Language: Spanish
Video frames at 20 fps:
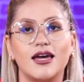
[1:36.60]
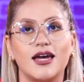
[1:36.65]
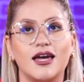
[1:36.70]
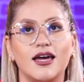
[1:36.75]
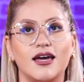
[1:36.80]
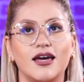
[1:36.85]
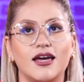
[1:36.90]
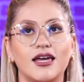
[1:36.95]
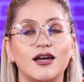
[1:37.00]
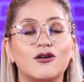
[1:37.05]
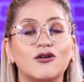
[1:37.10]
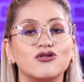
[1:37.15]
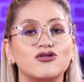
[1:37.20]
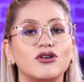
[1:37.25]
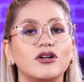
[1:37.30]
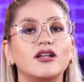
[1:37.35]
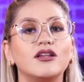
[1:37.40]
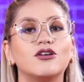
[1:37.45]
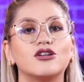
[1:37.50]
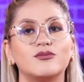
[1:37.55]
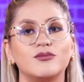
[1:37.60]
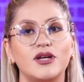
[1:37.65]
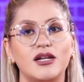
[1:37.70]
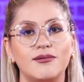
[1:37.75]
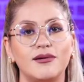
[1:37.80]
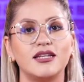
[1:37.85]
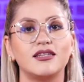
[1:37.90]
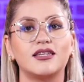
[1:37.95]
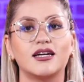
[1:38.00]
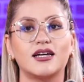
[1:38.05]
eh, incluso en el
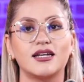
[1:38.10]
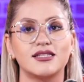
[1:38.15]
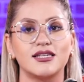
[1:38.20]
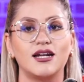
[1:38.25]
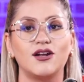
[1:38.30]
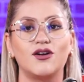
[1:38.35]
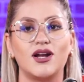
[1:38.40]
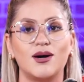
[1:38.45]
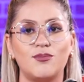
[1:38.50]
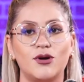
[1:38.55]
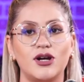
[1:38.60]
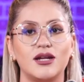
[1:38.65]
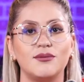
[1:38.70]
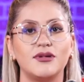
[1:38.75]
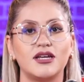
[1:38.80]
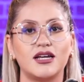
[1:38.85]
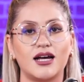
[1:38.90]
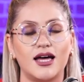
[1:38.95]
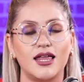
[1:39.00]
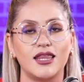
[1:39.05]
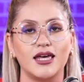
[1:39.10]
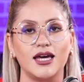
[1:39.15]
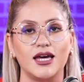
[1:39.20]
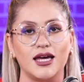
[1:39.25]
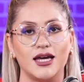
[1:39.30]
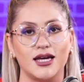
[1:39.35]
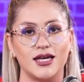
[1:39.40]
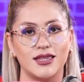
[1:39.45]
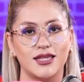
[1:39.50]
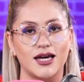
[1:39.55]
2020 que salió la polémica
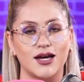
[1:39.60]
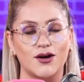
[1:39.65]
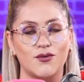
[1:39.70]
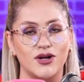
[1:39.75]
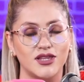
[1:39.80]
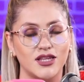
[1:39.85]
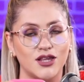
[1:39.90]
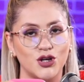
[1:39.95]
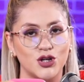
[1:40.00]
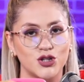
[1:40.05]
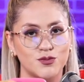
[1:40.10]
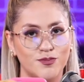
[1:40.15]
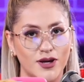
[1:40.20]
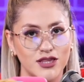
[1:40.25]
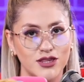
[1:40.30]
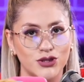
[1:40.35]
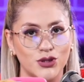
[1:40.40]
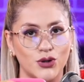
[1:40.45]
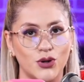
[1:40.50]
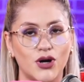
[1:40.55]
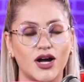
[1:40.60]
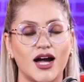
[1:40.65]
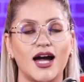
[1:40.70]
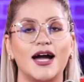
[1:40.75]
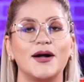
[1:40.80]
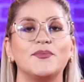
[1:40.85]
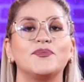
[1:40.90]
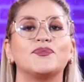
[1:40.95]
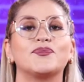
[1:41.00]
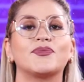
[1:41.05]
de, Juan de Dios
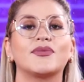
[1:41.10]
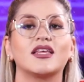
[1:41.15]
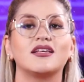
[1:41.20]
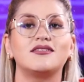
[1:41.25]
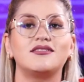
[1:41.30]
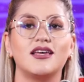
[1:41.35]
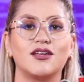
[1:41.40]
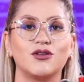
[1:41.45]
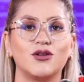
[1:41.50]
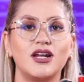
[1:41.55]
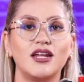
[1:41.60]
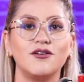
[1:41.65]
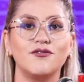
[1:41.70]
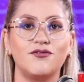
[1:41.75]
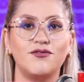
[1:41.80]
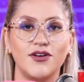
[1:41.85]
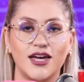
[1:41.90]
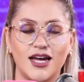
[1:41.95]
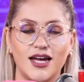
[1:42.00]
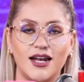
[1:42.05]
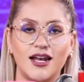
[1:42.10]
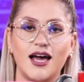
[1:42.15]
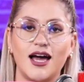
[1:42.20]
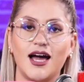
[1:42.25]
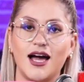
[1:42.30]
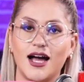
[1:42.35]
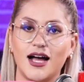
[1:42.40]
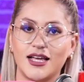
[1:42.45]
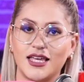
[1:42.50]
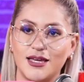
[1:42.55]
Pantoja siéndole infiel
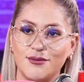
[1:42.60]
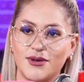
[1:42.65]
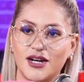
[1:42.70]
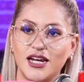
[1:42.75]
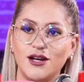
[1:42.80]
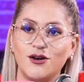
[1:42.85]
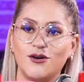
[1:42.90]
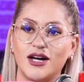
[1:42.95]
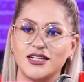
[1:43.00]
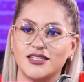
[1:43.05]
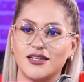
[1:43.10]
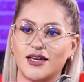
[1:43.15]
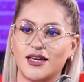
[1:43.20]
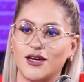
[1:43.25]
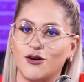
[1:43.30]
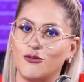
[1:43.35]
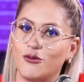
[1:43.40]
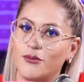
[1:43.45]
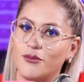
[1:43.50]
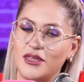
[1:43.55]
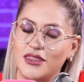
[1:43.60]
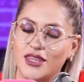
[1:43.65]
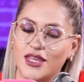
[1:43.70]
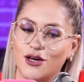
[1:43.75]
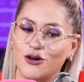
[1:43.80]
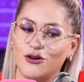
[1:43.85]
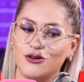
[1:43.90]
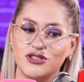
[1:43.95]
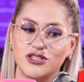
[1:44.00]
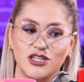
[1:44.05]
a Kimberly Loaiza, que hubo
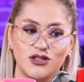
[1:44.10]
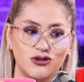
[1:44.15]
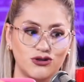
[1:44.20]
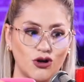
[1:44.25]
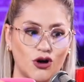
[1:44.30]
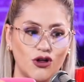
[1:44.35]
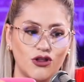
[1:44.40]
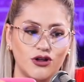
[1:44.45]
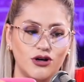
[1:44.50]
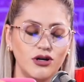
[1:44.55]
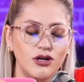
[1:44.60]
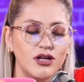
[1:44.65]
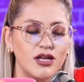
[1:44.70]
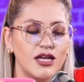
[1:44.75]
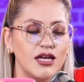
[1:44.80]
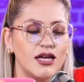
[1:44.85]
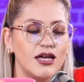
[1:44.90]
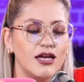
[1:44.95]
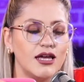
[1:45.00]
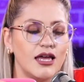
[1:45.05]
videos y todo,